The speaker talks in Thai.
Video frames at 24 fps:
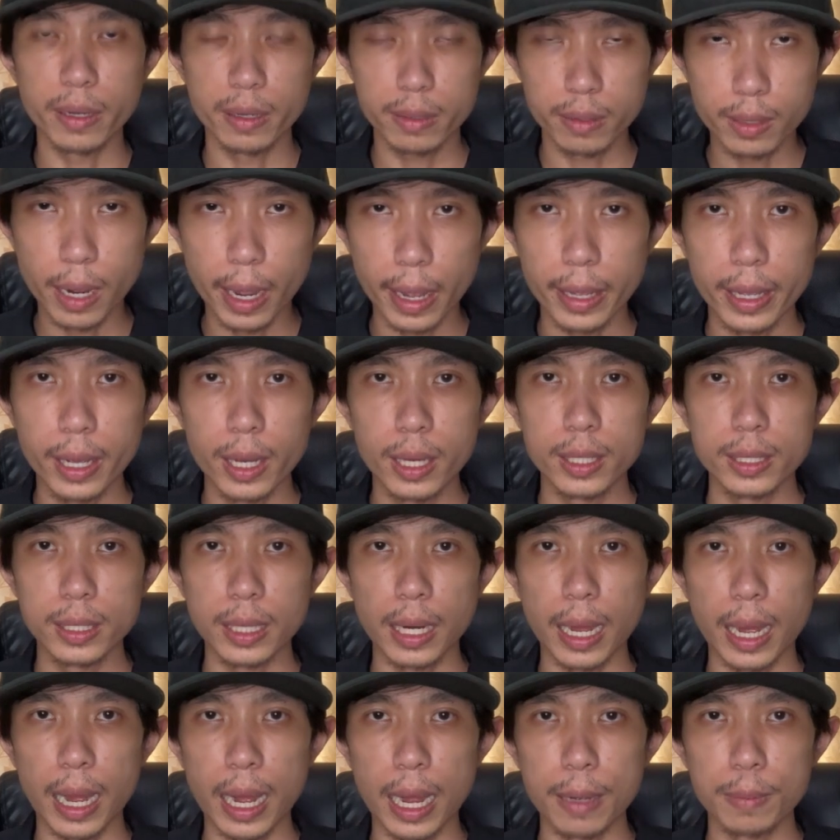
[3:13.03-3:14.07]
เรื่อย
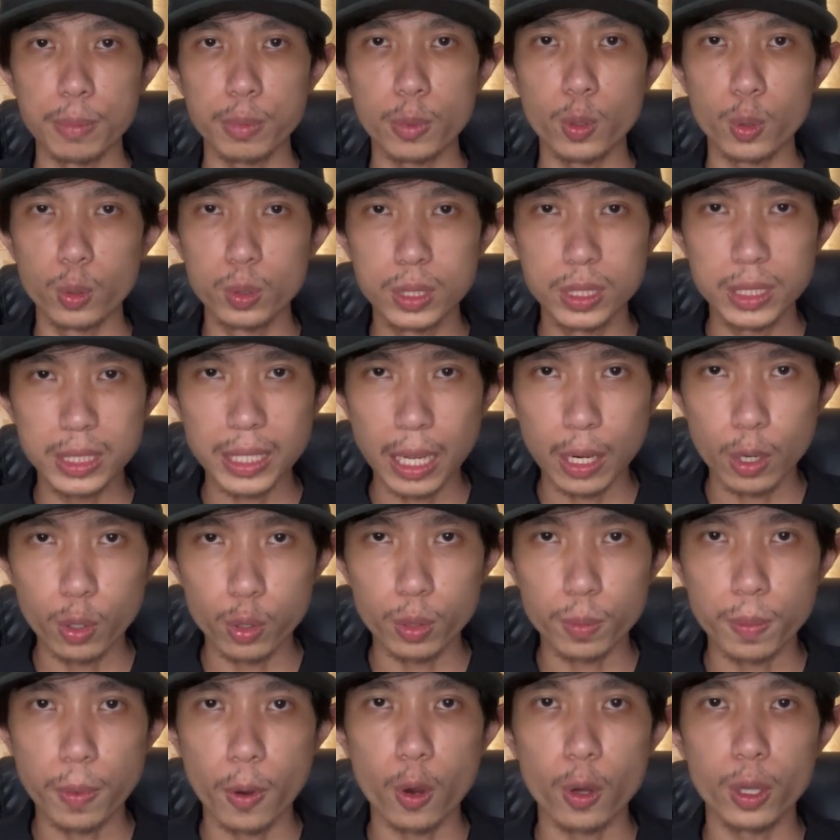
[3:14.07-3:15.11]
ๆนะครับ คุณจะหลุ
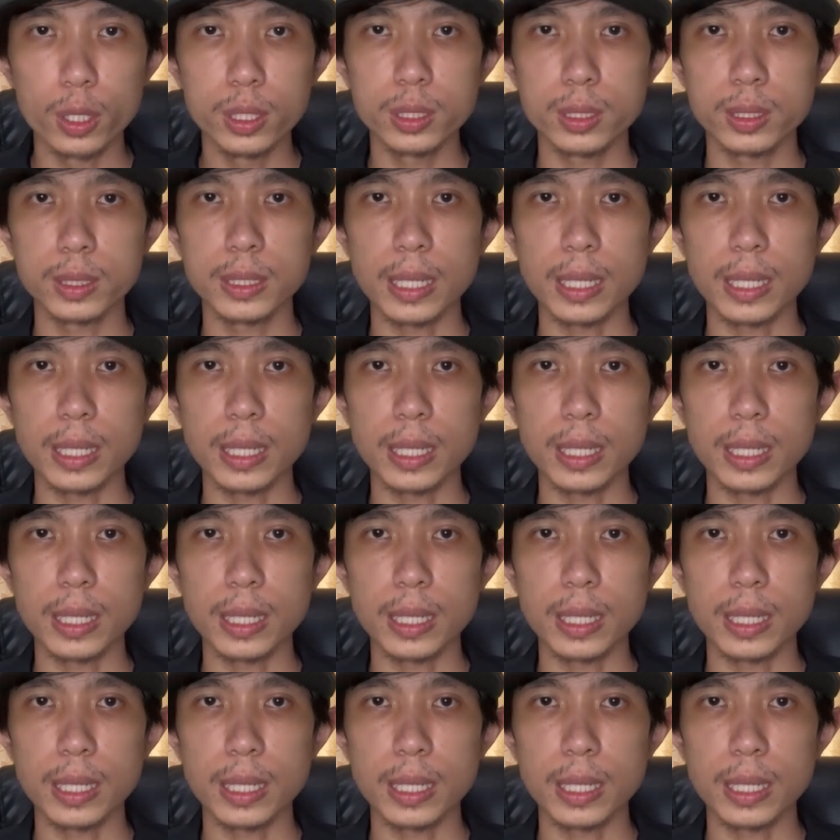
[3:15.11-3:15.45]
ดพ้น